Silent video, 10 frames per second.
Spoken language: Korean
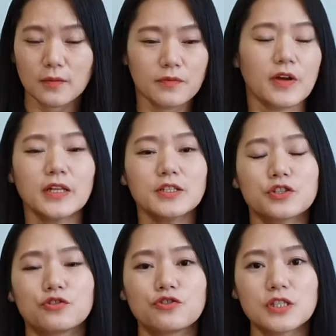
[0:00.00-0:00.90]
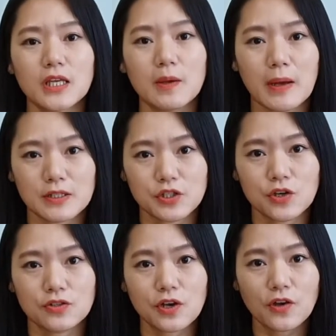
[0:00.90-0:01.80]
파니쉬 규칙에
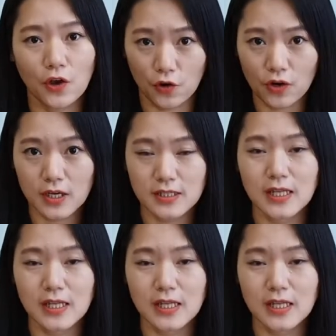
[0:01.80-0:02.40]
맞춰서 여러 가지